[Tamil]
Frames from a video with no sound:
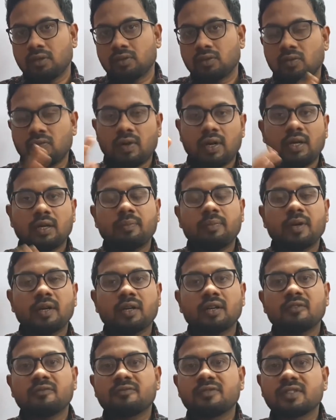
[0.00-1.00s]
ஸோ வாங்க
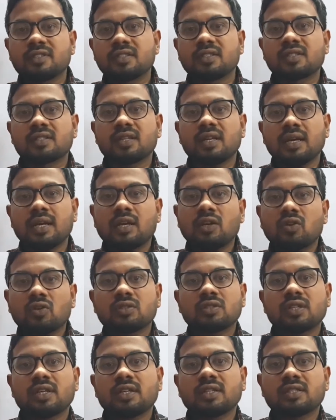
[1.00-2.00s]
பார்க்கலாம் ஃபிசிக்ஸில்
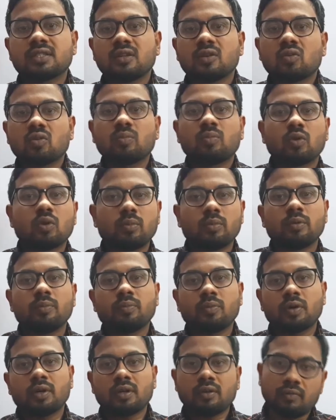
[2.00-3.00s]
எலக்ட்ரோஸ்டாட்டிக்ஸில் ரொம்ப ரொம்ப
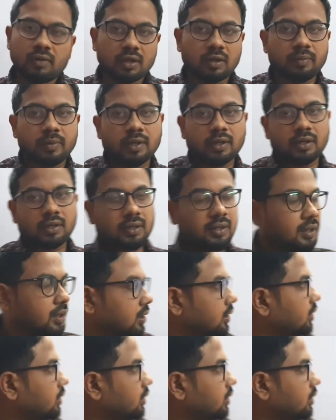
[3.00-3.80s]
இம்பார்ட்டன்ட் வாங்க பார்க்கலாம்